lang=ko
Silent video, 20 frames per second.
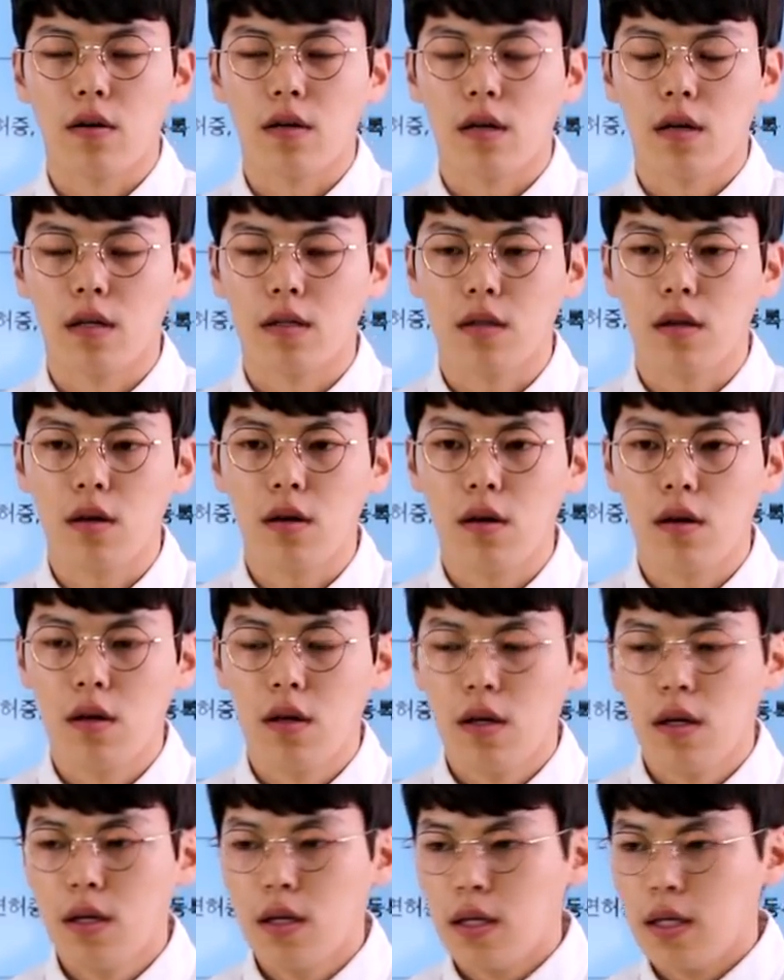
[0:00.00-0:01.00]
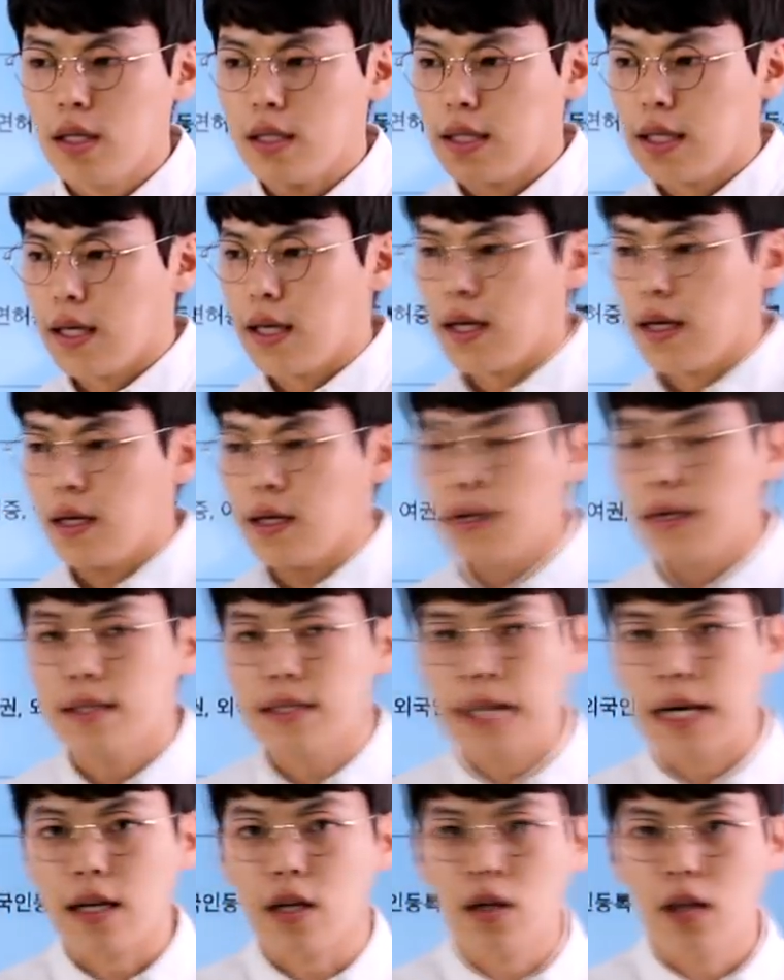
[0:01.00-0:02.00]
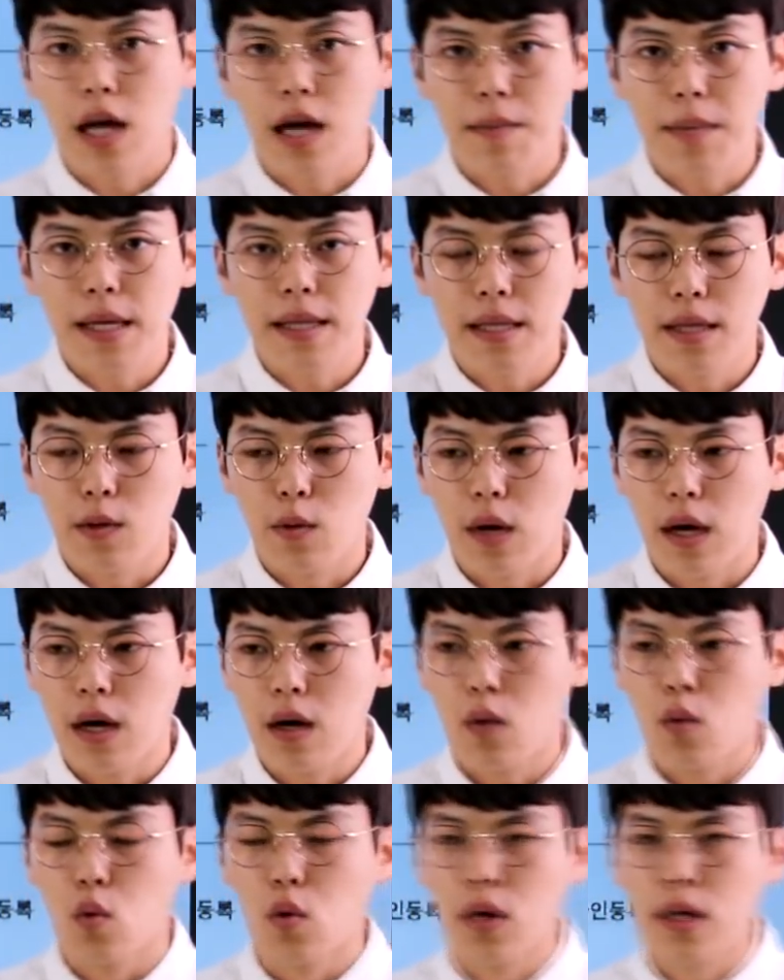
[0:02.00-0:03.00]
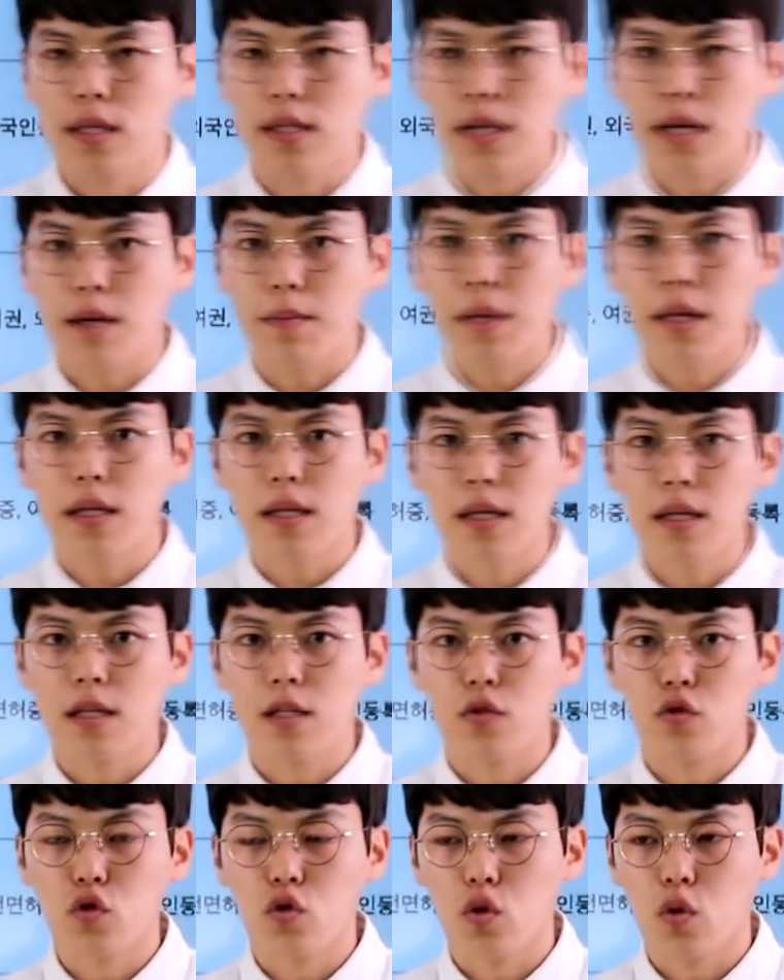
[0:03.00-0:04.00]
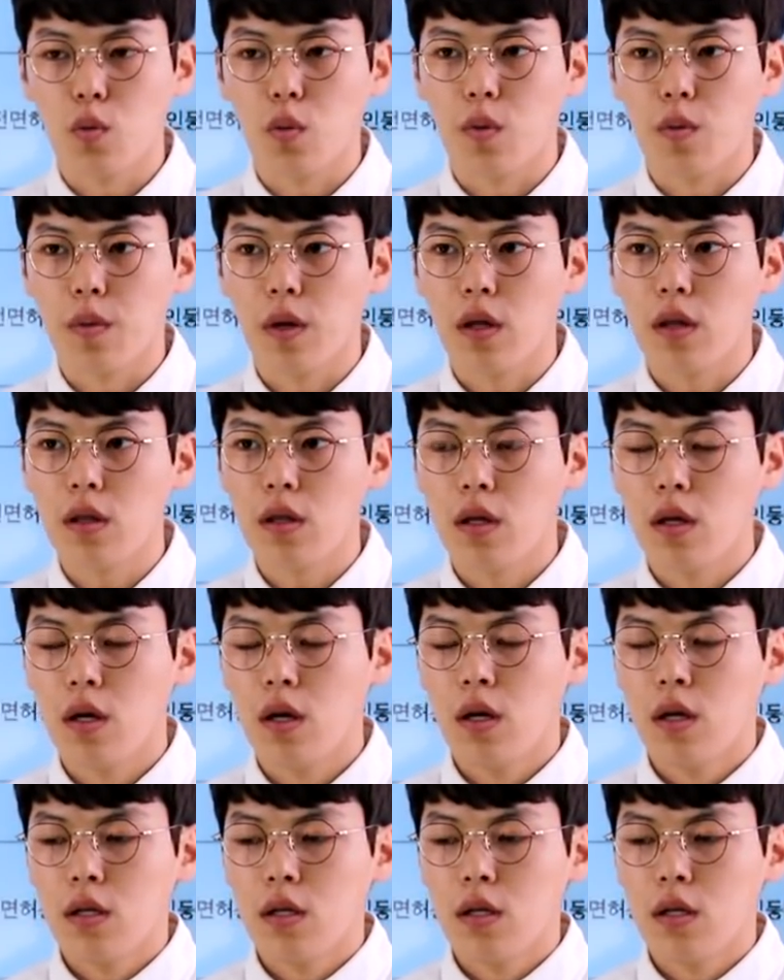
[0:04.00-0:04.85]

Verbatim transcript: 그래서 이제 작년 하반기와 올해 상반기 기준으로 보면